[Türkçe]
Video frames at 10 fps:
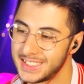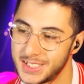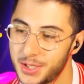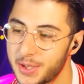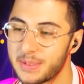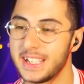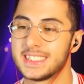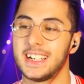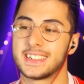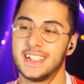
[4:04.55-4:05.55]
Siz de yorumlara
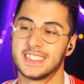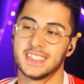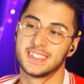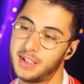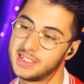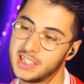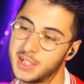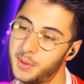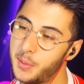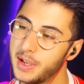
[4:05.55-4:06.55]
yazın arkadaşlar. Bence
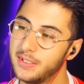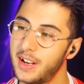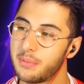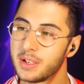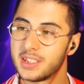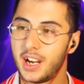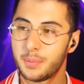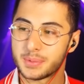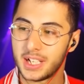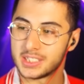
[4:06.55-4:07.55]
iki böbreğini vermek daha
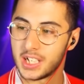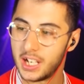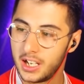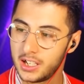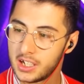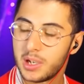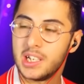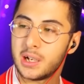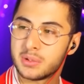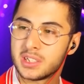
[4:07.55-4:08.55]
aptalca ya.
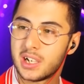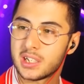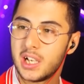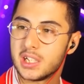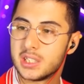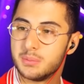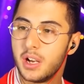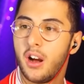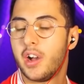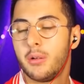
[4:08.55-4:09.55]
Manyak mısın kardeşim
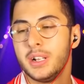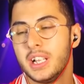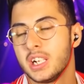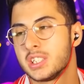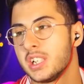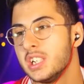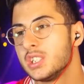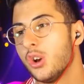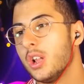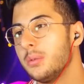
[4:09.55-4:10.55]
ya? Ama ilaçları
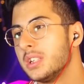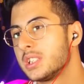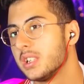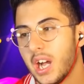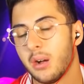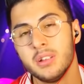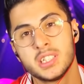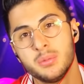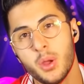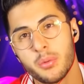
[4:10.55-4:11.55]
yiyince ölebilirsin. Ama
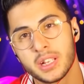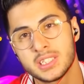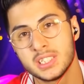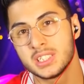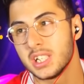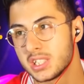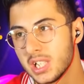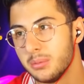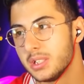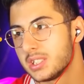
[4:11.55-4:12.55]
iki böbrek siz
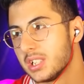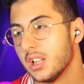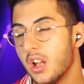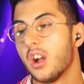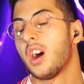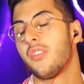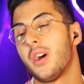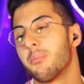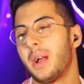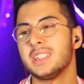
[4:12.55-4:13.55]
yaşayabilirsin.
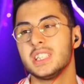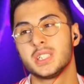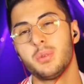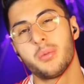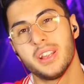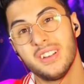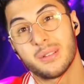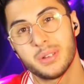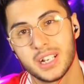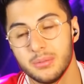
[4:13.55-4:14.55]
Kafam bence iki böbreği
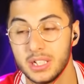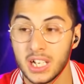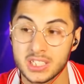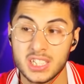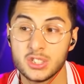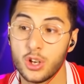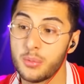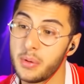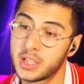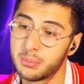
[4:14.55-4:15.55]
vermek abi. İlaçları yiyince
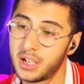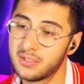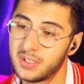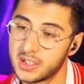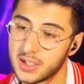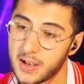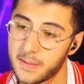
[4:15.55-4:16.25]
ölmeme ihtimalim var.